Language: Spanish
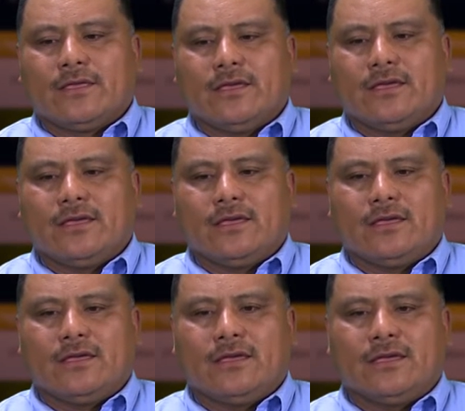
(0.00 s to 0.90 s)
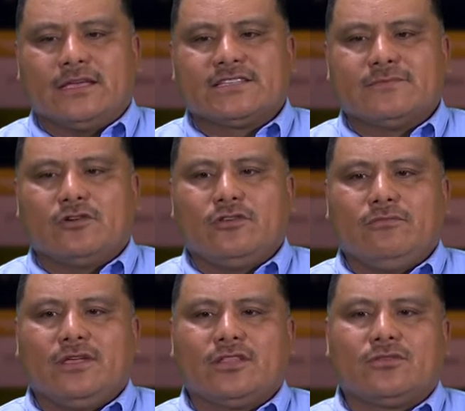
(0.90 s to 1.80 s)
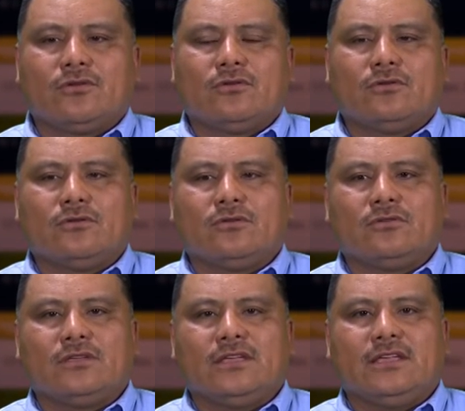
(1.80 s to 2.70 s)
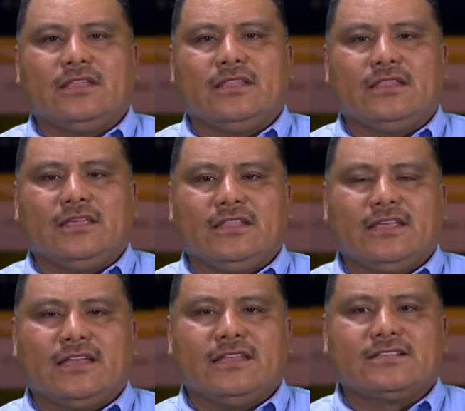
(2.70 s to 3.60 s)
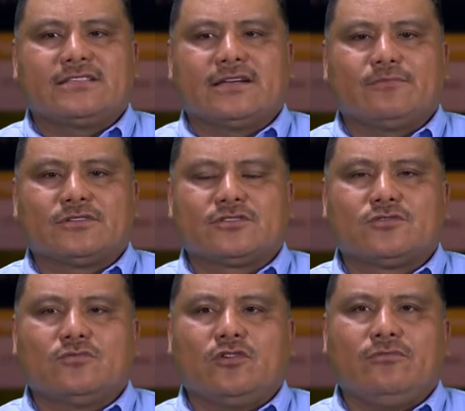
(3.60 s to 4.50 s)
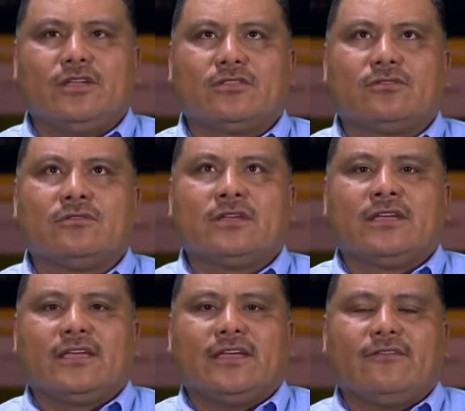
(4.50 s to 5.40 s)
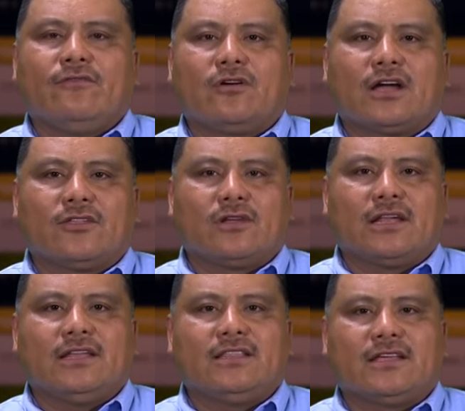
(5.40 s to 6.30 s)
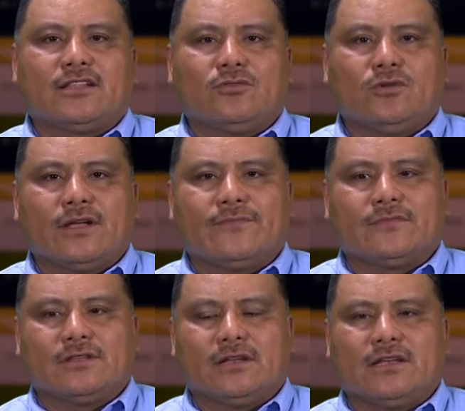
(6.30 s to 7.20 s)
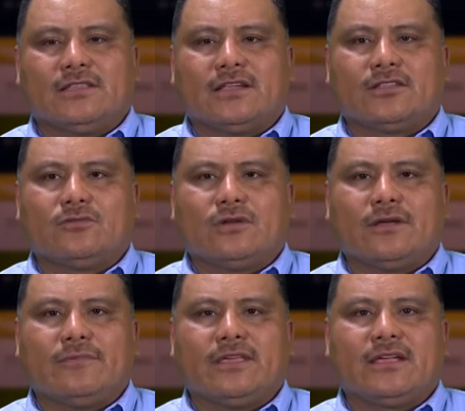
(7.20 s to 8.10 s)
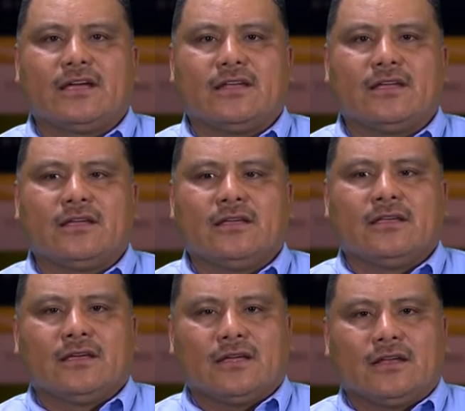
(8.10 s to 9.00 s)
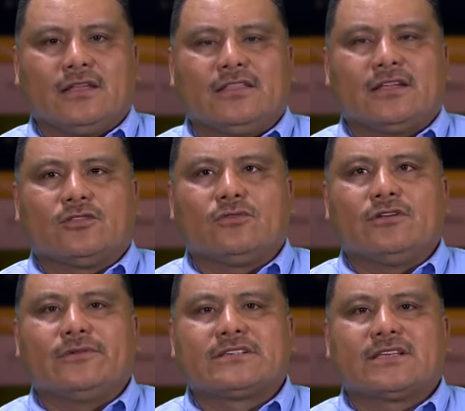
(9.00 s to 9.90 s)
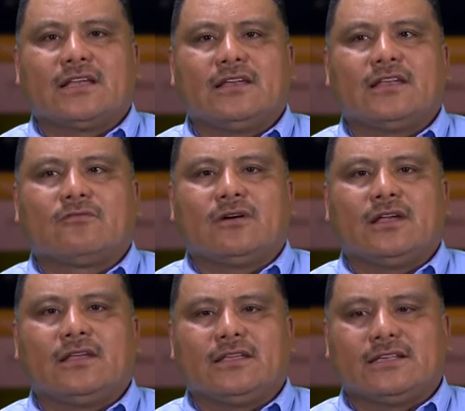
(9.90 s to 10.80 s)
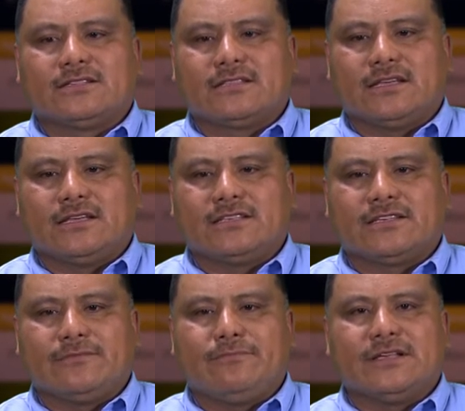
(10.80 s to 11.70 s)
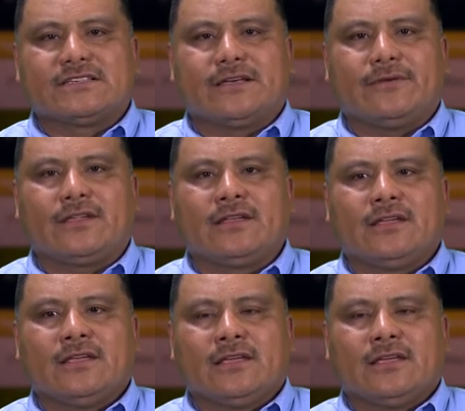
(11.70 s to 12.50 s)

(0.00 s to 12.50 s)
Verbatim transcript: Eh, este movimiento indianista pues es un movimiento enfocado a la literatura, a la literatura mexicana, a la literatura universal, en la cual este, se empieza a ver